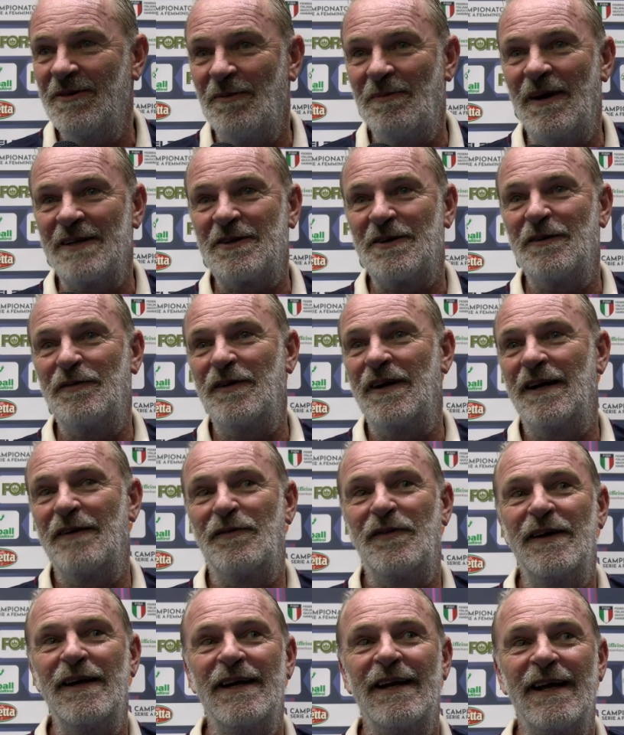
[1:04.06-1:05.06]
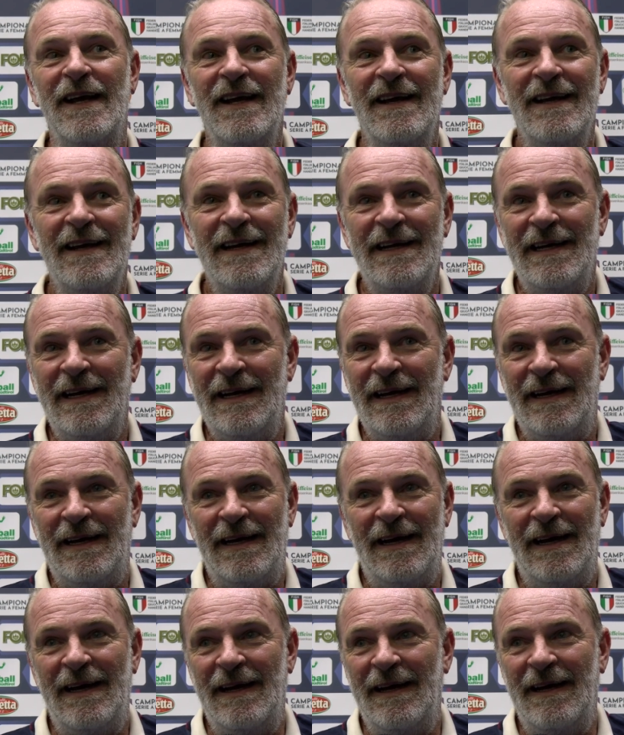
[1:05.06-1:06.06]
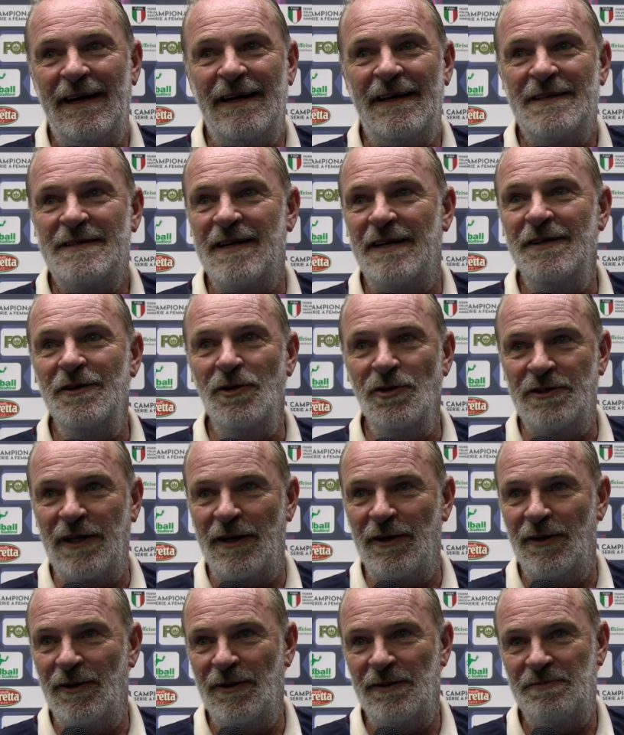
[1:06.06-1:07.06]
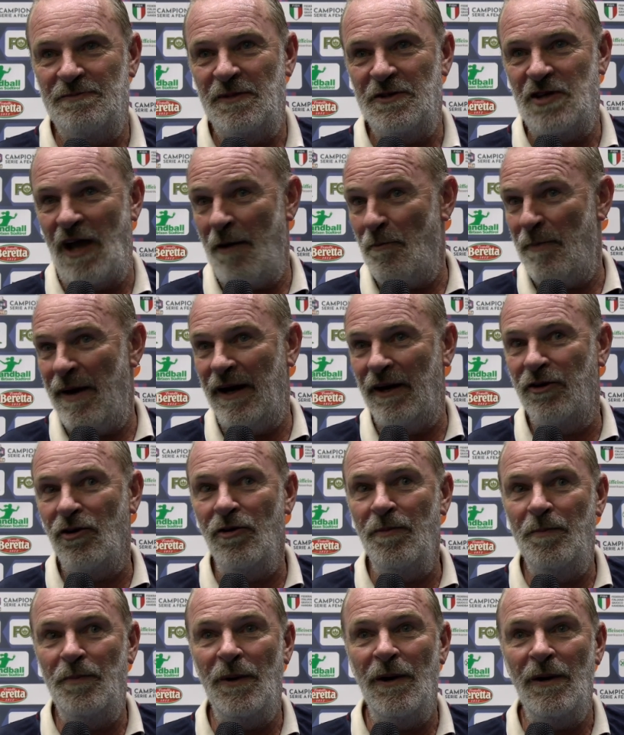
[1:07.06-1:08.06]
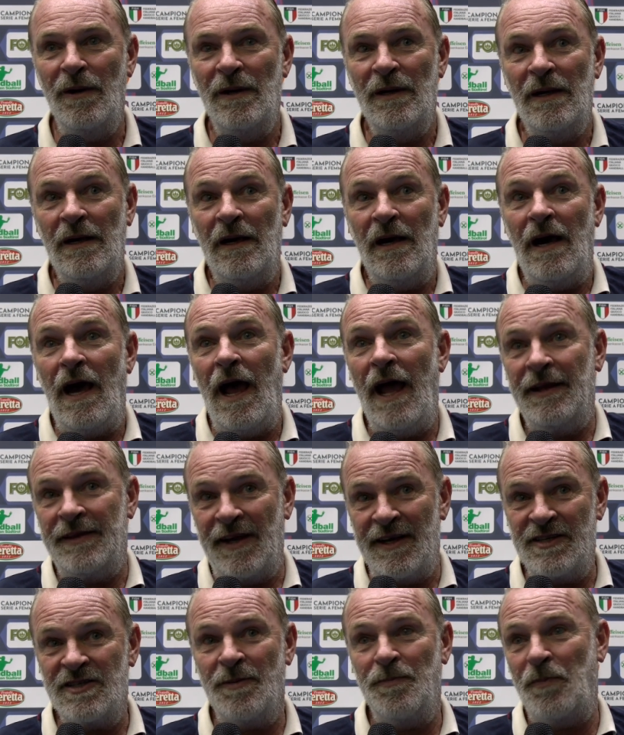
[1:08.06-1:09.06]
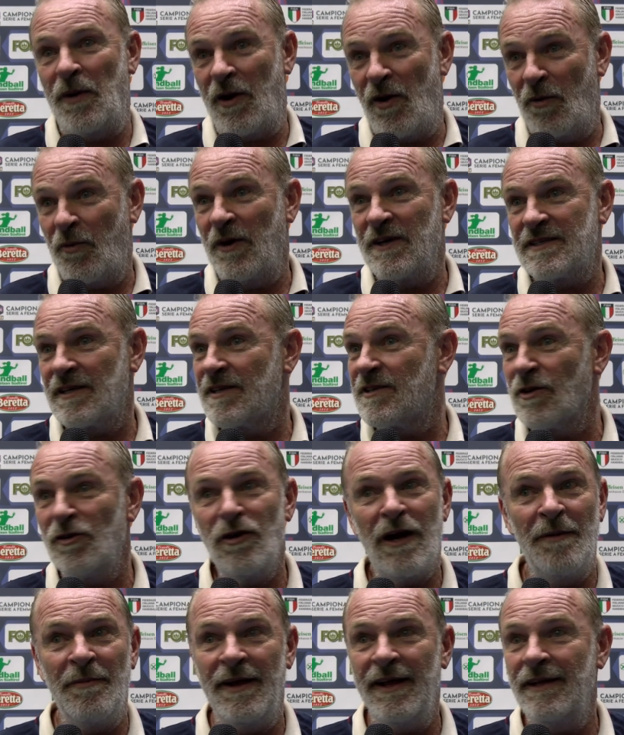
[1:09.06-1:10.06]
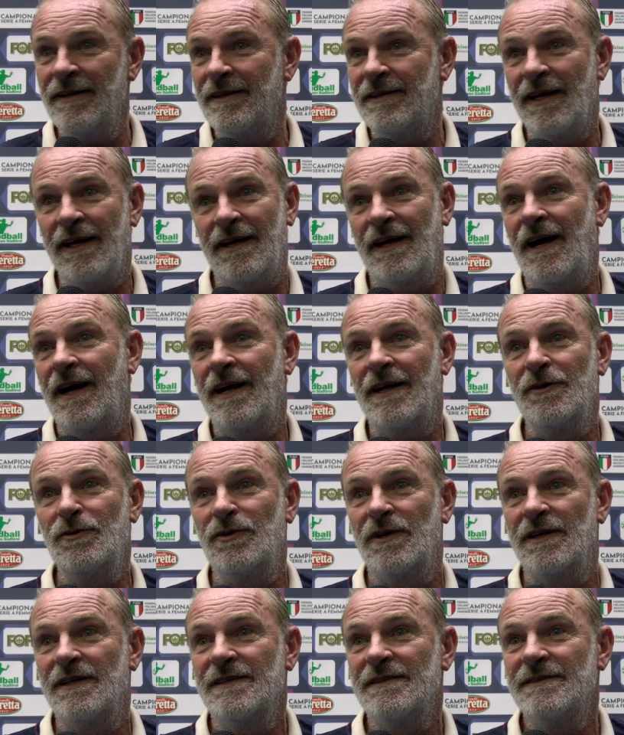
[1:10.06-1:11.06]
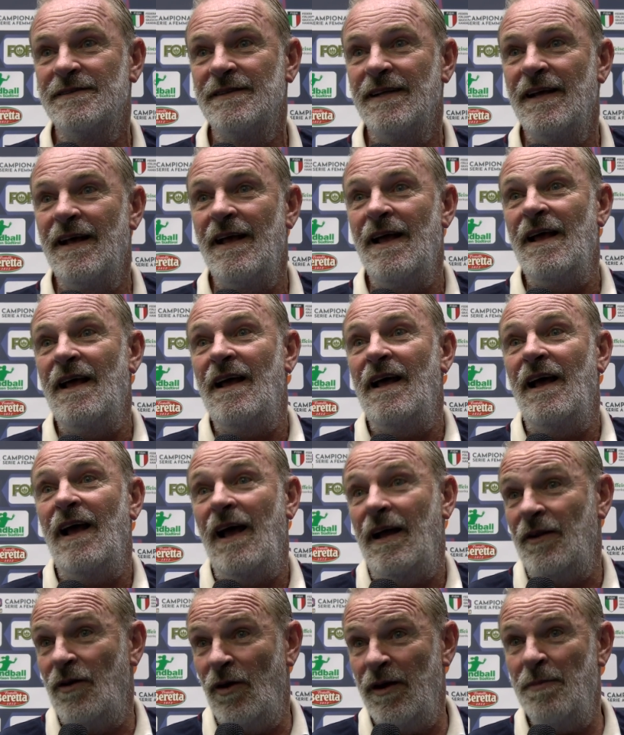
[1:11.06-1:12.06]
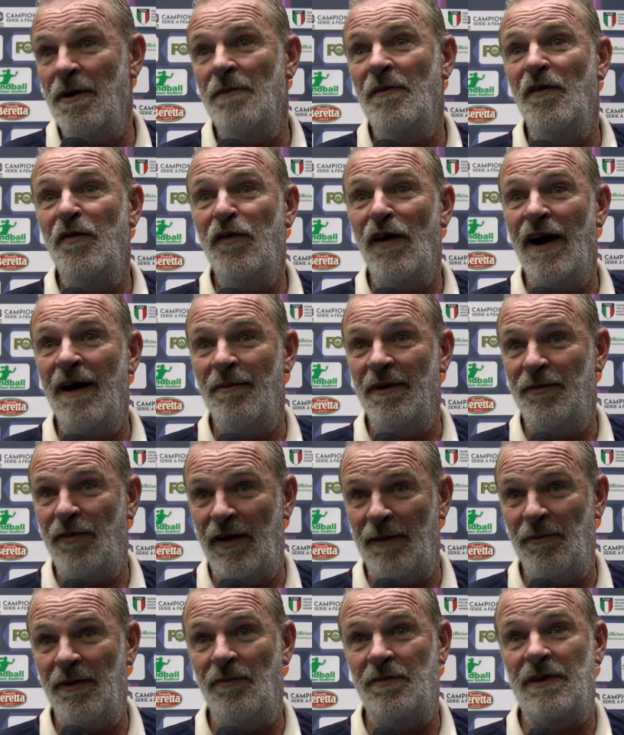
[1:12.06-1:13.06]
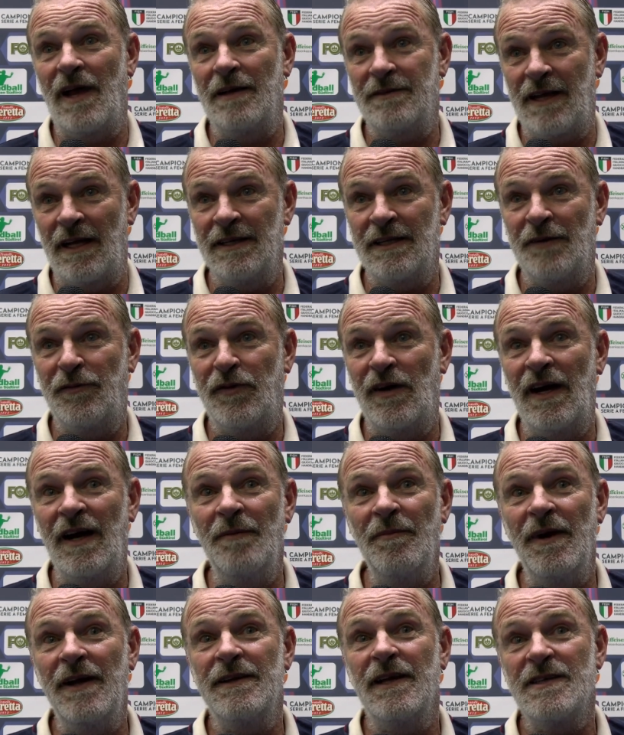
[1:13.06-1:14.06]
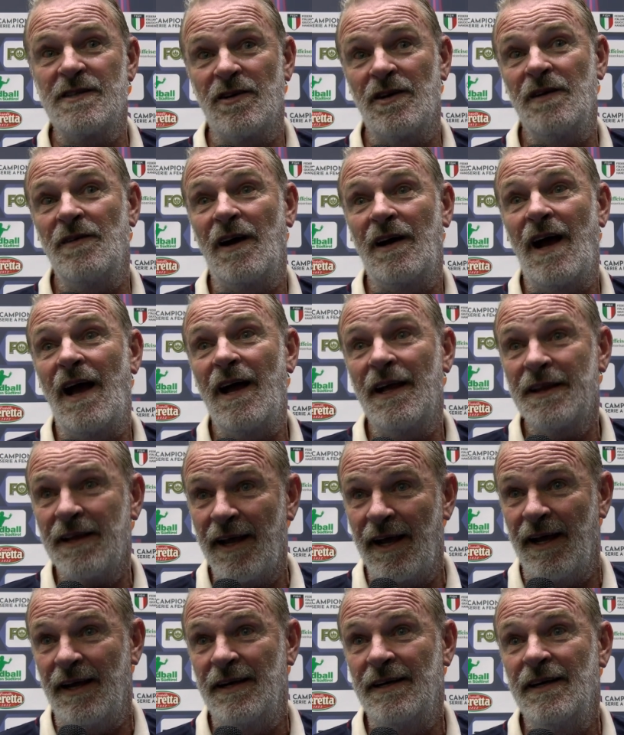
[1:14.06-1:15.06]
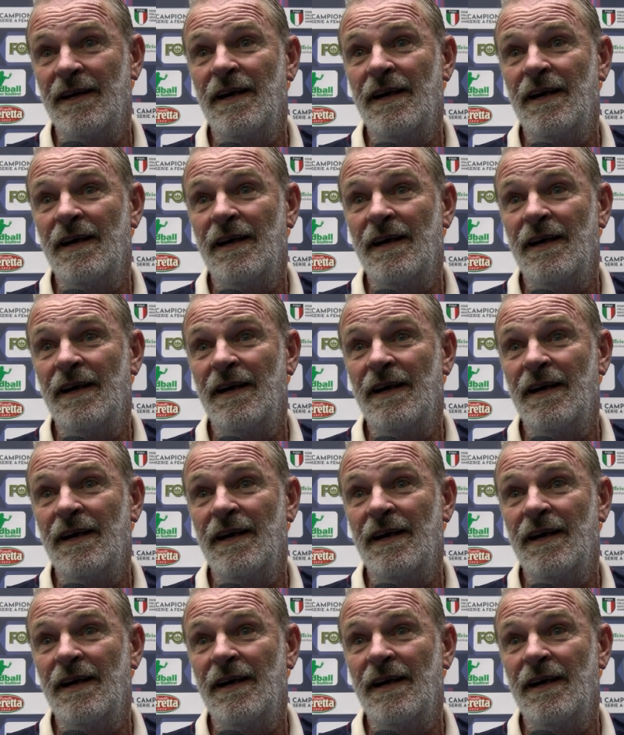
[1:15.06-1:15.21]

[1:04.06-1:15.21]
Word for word: combattono fino alla fine, eh, si aiutano, c'è un bel gruppo e adesso però questa è solamente gara 2. Noi abbiamo fame, fame tanta fame e adesso arriva gara 3,